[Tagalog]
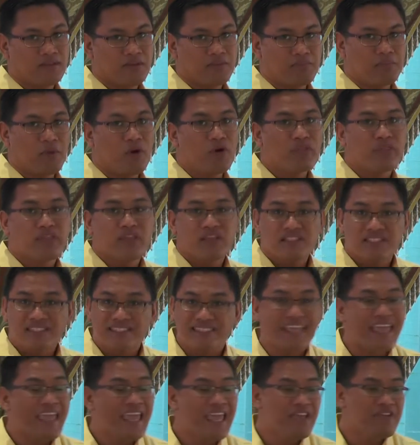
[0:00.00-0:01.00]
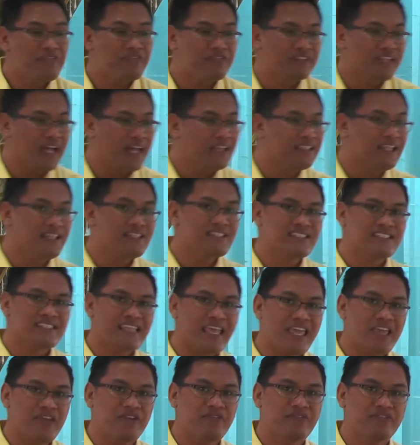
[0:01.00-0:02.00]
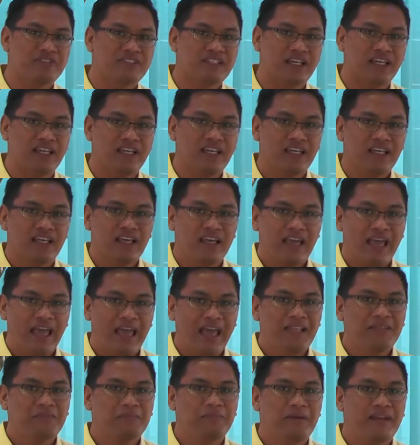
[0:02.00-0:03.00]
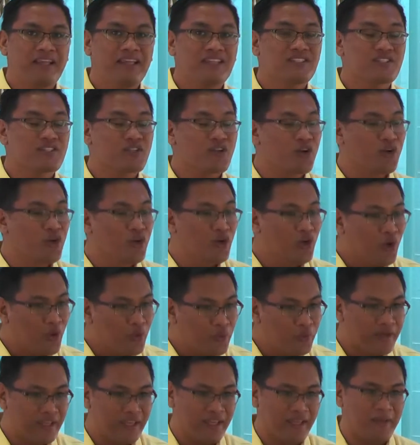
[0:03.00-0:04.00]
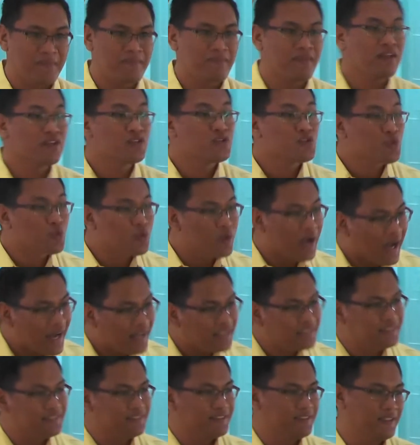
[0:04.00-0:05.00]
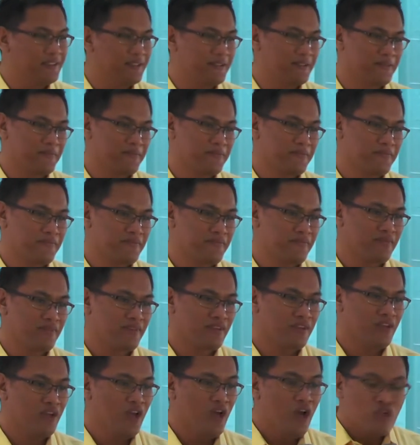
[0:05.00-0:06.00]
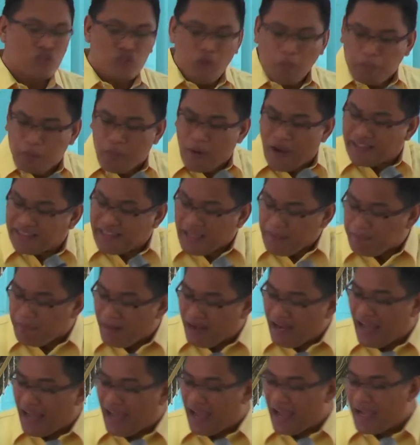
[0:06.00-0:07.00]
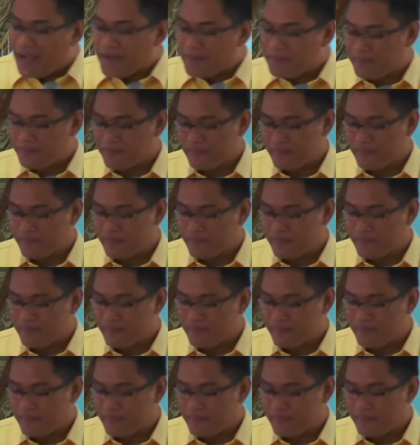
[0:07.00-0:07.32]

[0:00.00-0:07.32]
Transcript: both saved and unsaved, and brings glory to God. So pwede pala